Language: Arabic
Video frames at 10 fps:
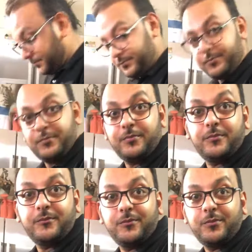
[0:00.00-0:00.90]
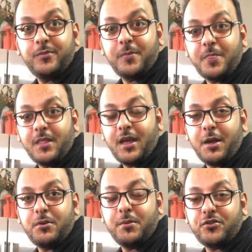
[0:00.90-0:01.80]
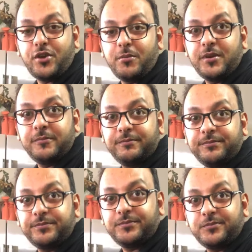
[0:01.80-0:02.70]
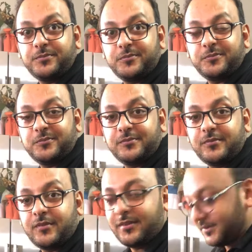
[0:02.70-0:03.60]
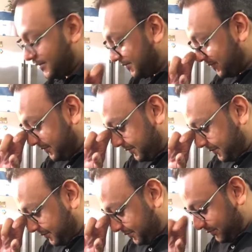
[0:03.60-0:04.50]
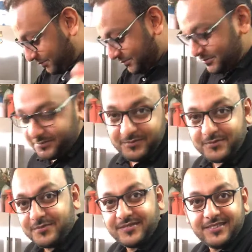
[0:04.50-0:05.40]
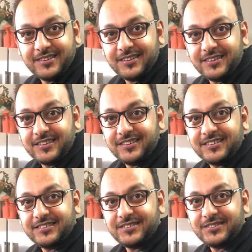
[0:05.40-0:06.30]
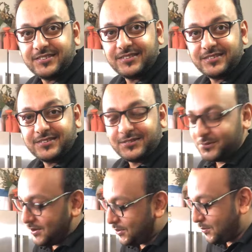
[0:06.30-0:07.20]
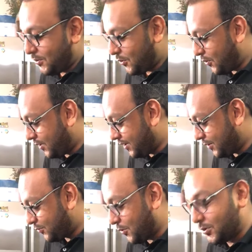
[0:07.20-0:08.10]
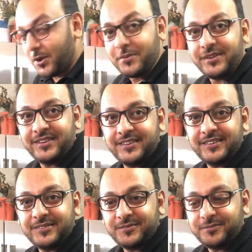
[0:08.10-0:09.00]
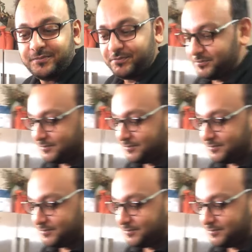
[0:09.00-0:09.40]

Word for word: مستر اسامه السباعي حبيبي يا شام وهو الملهم للكوارع النهارده وبنقول له انت منورنا والله العظيم وانت منورك والله كل سنه وانتم طيبين وانت طيب يا كبير